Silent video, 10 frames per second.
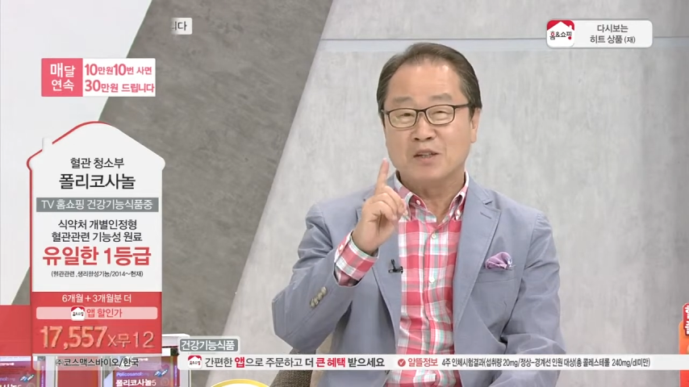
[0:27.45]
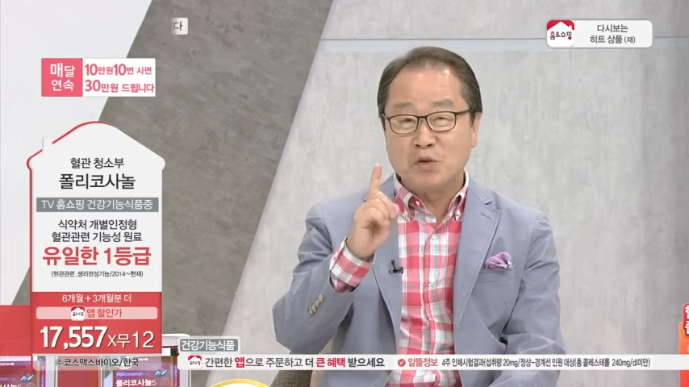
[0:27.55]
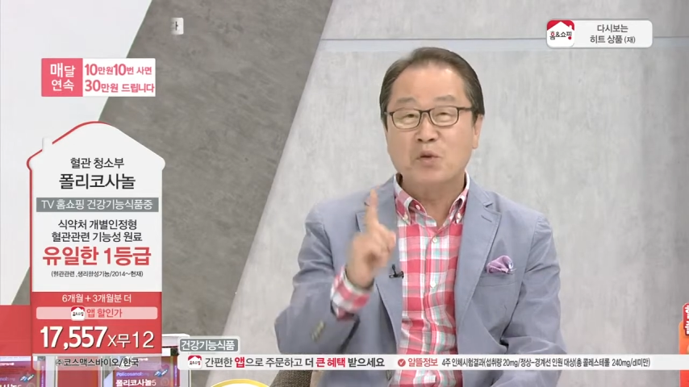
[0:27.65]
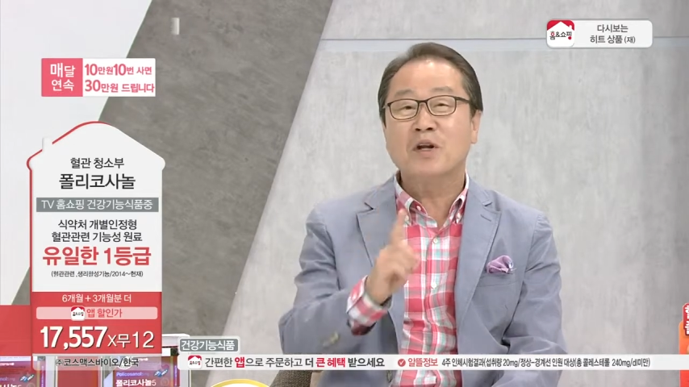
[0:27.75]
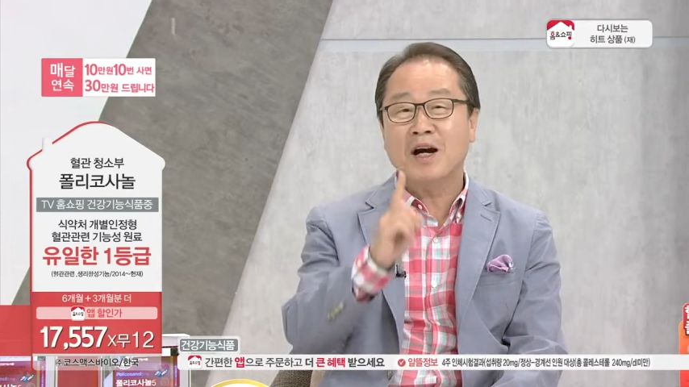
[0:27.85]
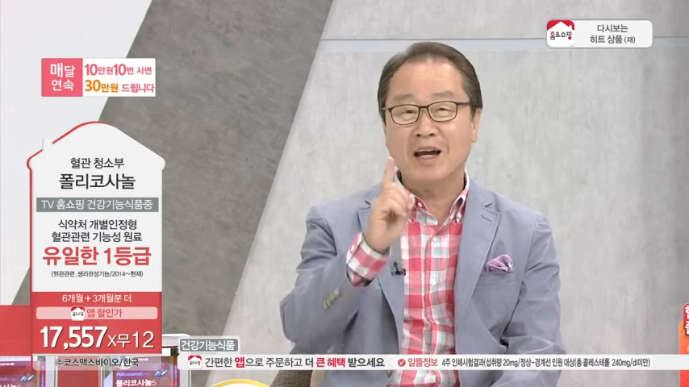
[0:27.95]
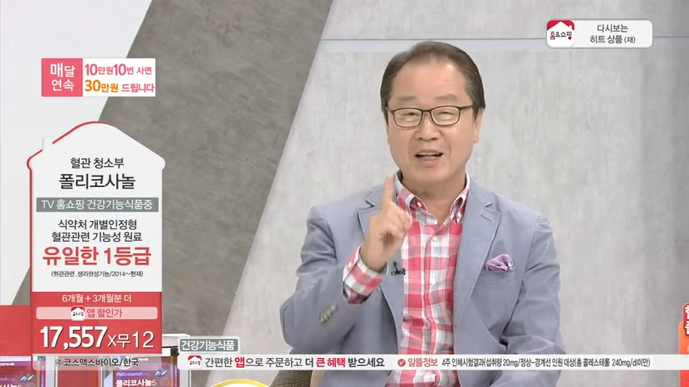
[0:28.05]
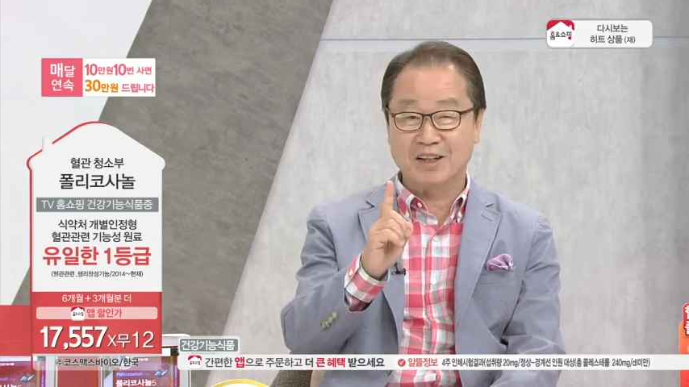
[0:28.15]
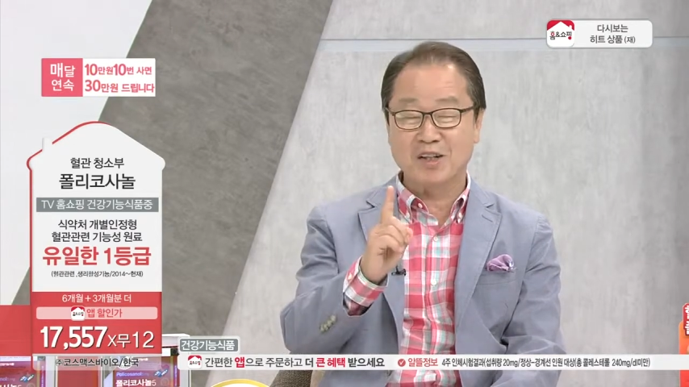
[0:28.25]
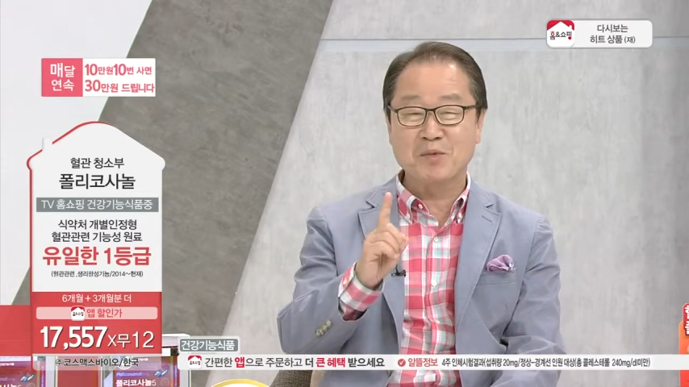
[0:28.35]

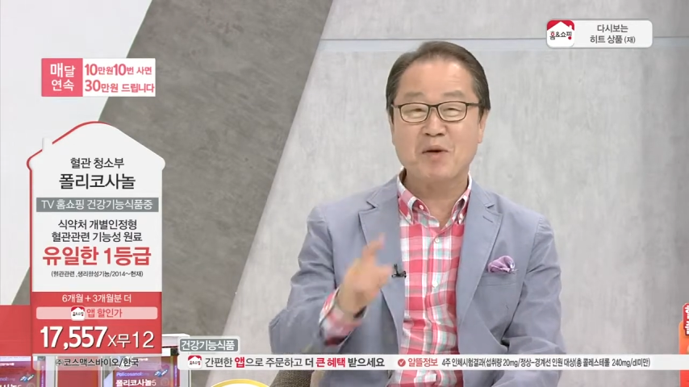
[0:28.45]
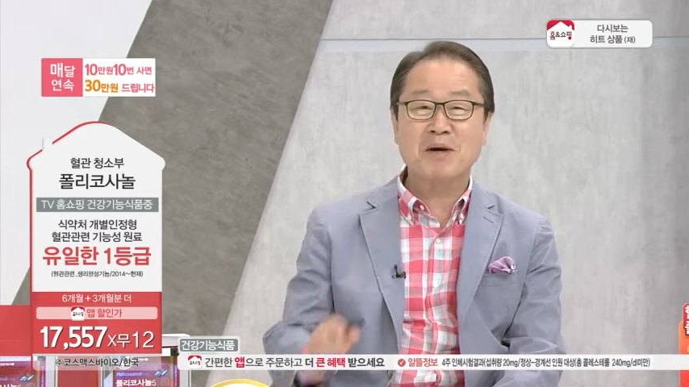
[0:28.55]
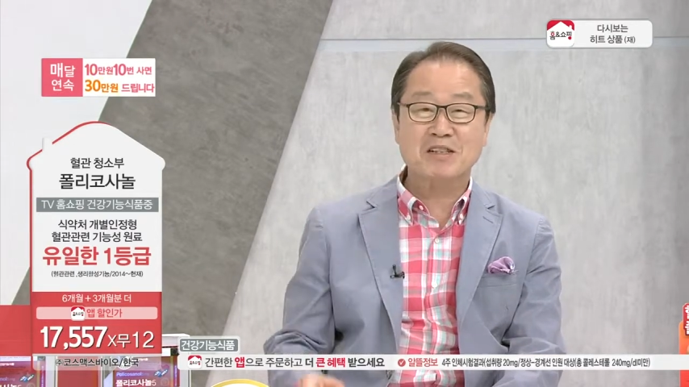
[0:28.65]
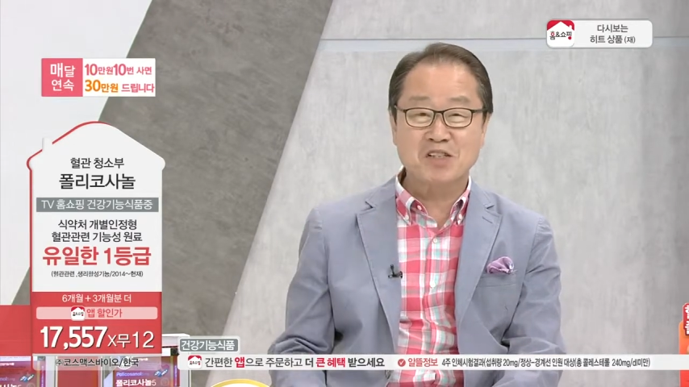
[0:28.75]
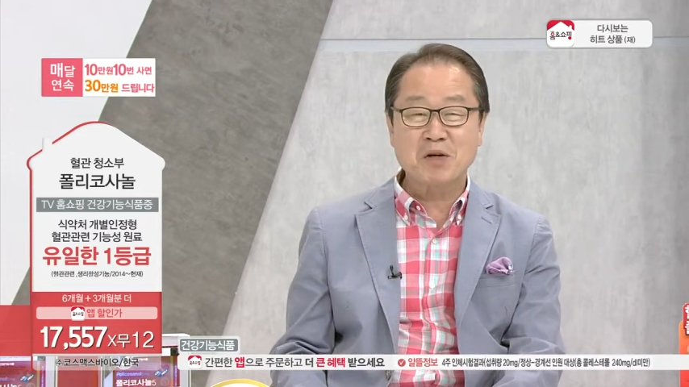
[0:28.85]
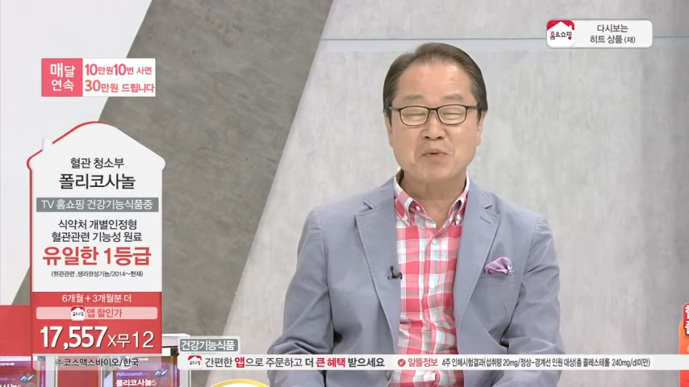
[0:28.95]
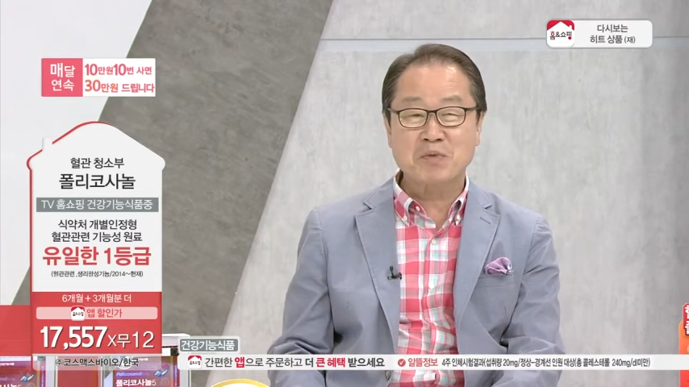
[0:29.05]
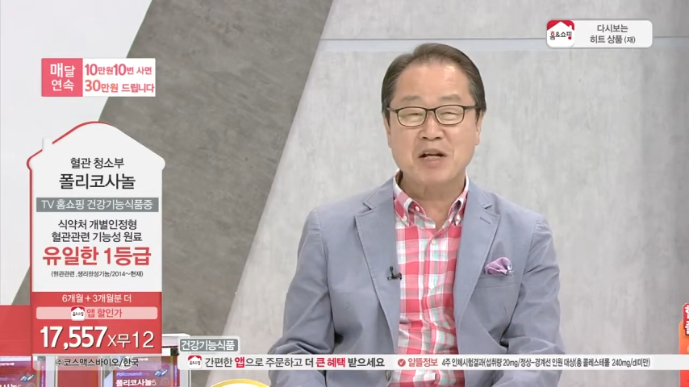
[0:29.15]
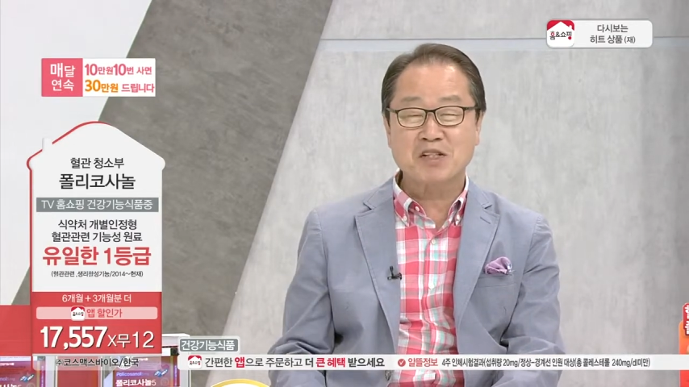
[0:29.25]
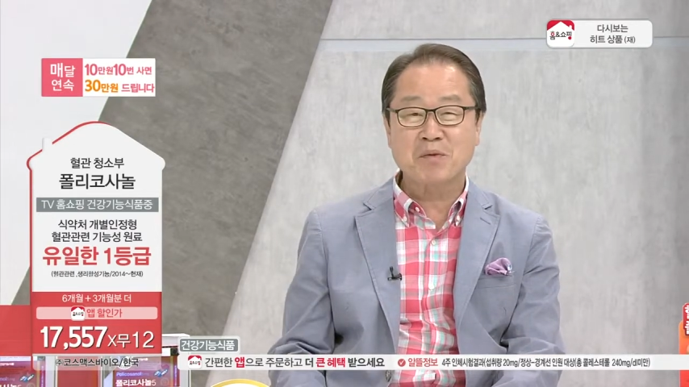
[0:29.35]
유일하게 1등급을 받은
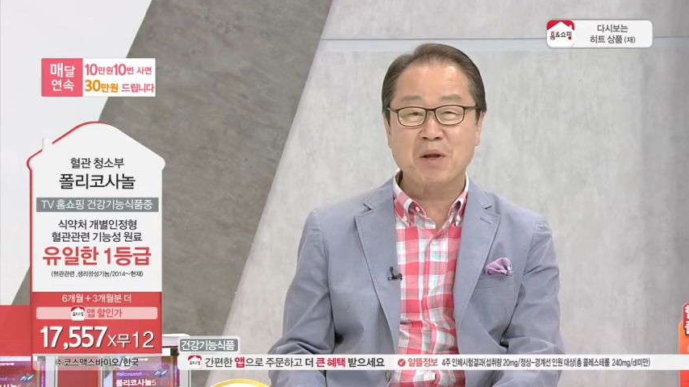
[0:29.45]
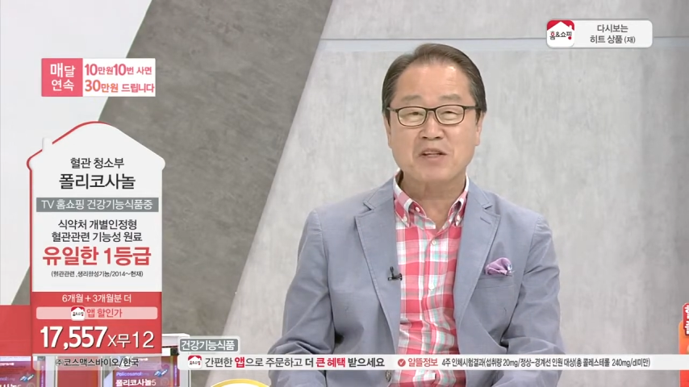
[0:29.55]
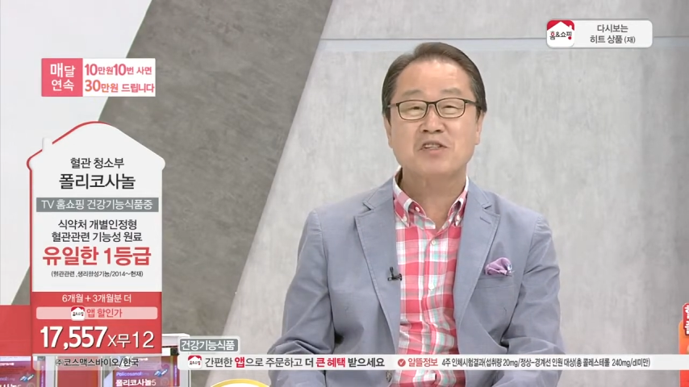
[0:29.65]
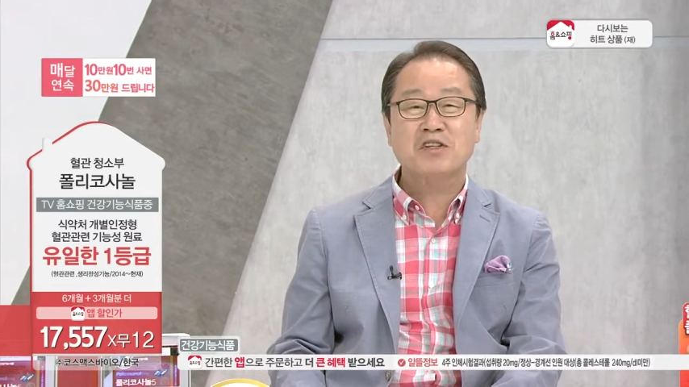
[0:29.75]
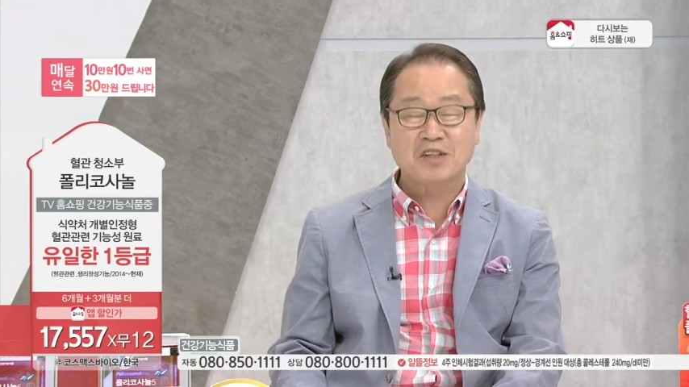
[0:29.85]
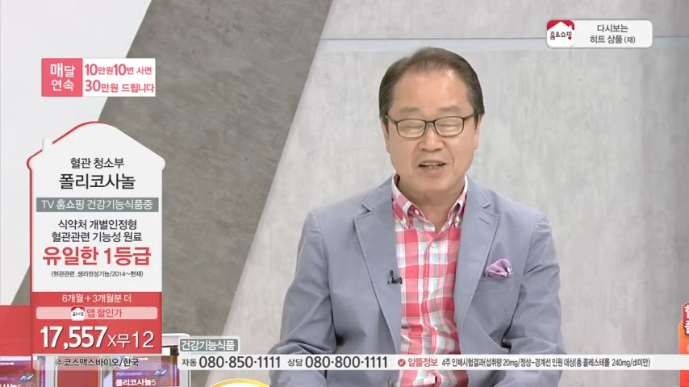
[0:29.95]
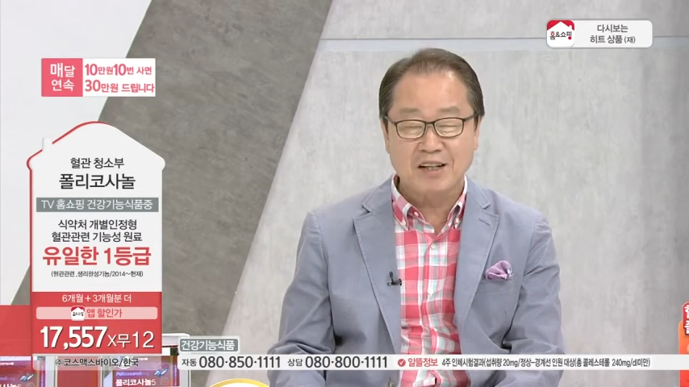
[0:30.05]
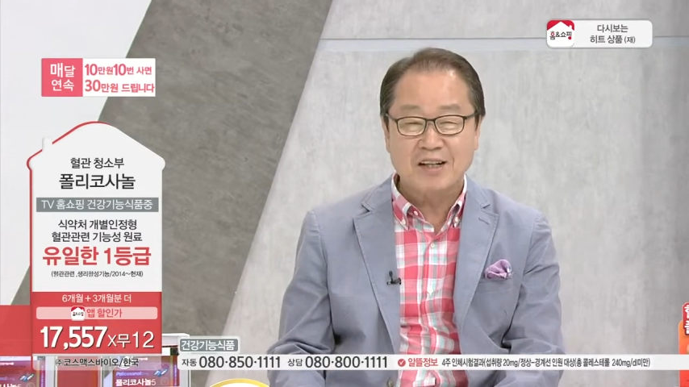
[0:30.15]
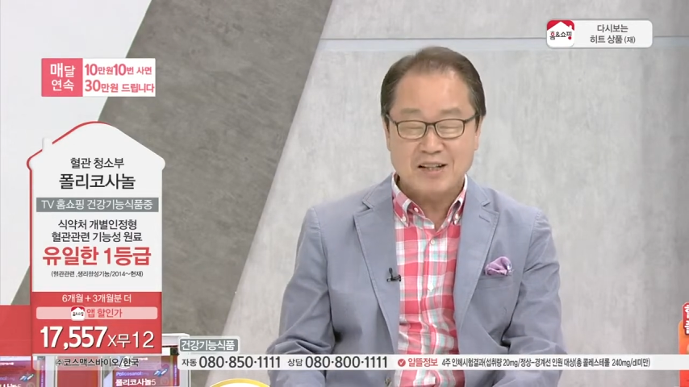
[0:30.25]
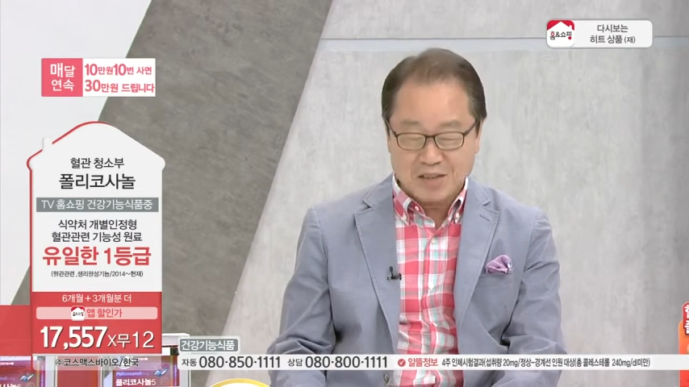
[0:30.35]
제품이라는 측면에서
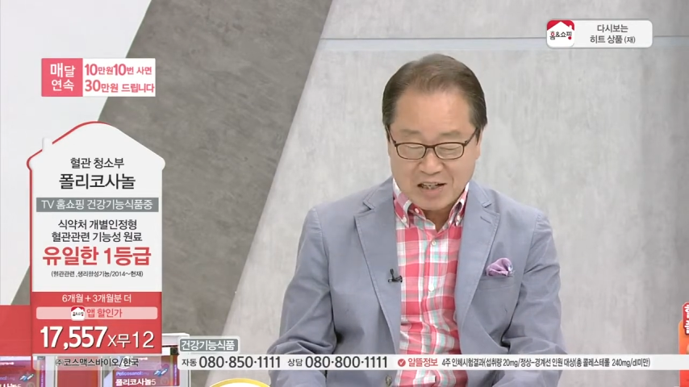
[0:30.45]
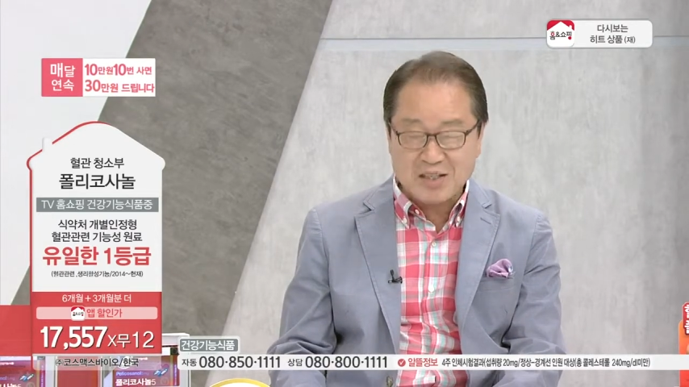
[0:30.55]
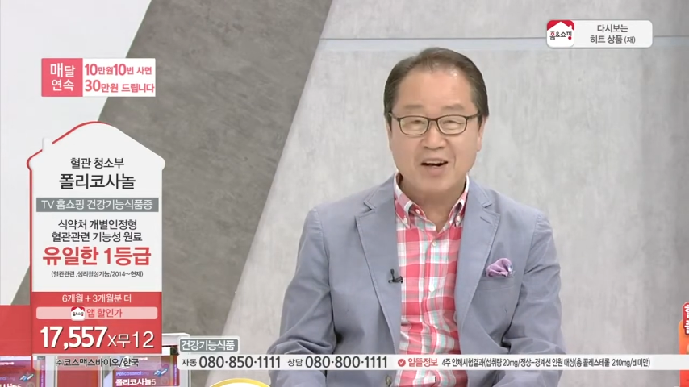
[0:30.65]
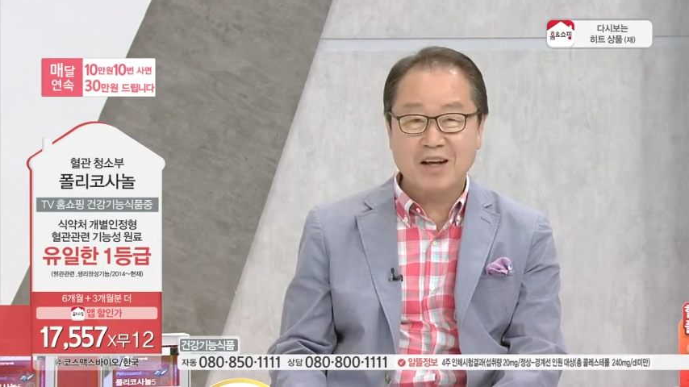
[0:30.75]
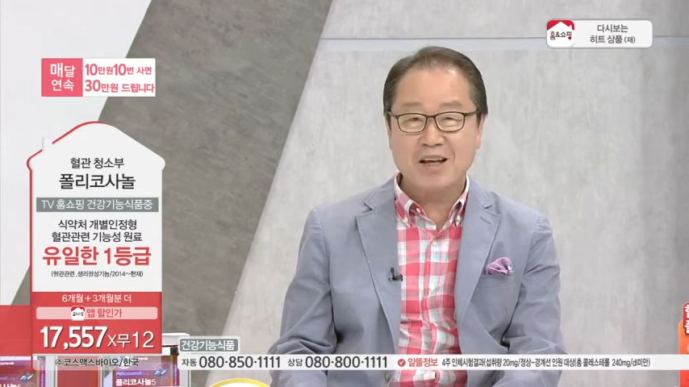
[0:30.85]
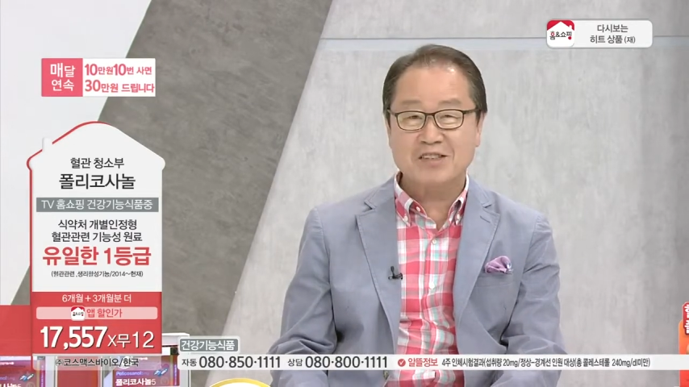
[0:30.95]
저희들이 자신,